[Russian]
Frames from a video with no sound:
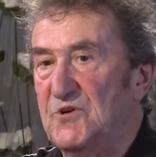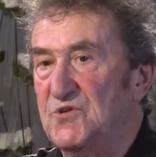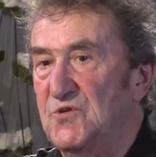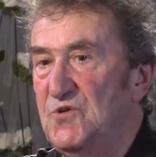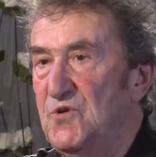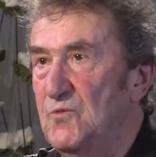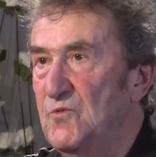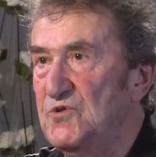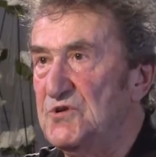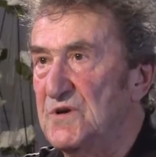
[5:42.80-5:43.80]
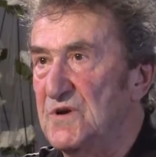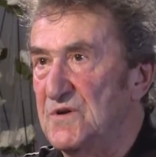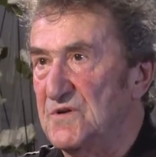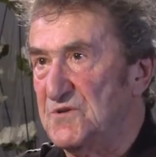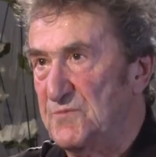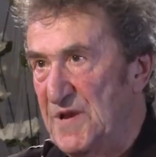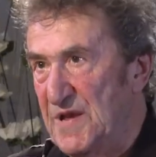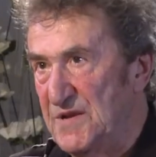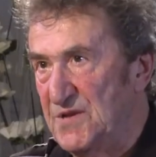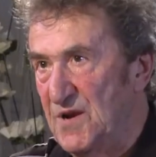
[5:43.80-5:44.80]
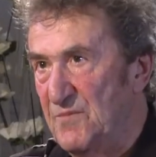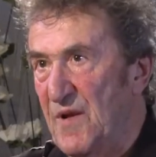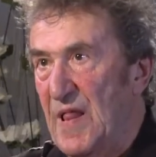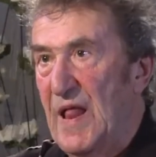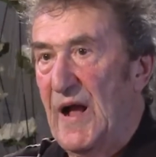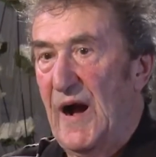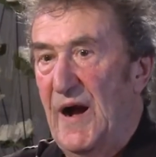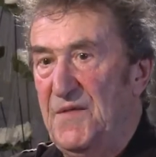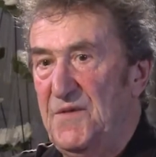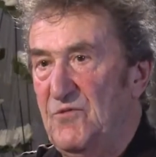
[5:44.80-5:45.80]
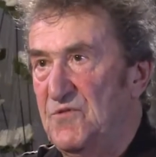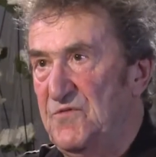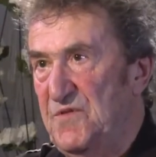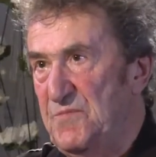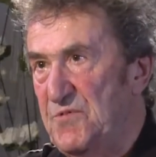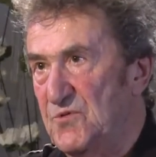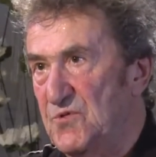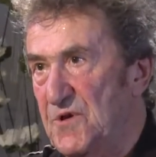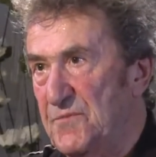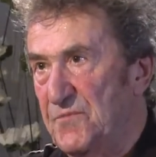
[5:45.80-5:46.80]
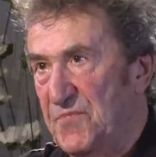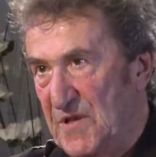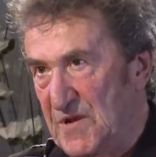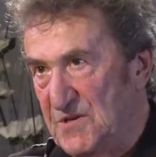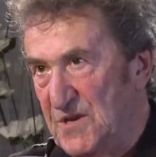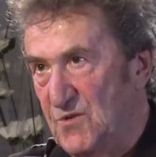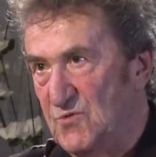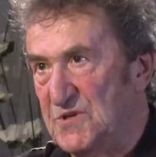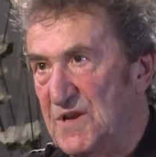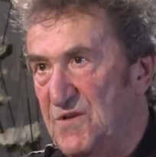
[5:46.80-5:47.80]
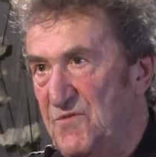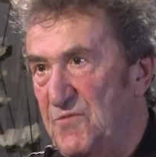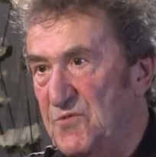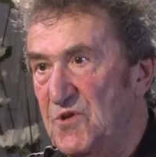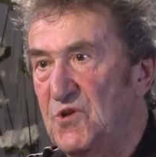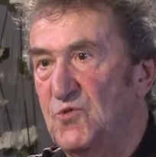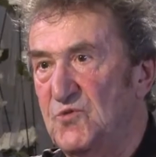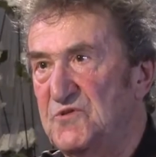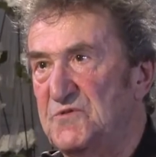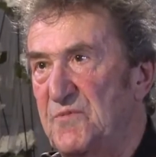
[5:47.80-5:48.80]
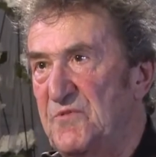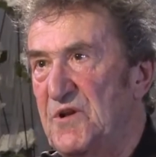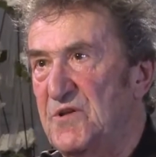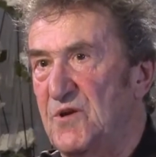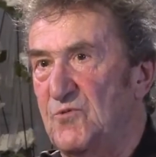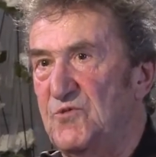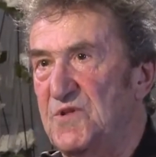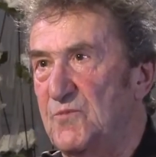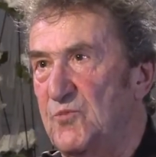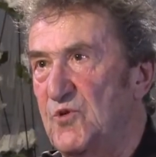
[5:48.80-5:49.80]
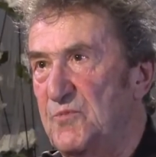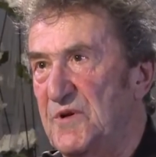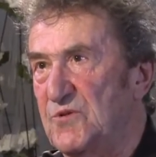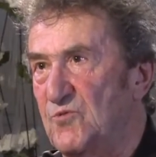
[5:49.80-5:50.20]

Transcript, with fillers: что ее муж э, с приятелем, угу. они вот выпьют, когда сойдутся, они выпьют, и тут же вспоминают какой-то бой под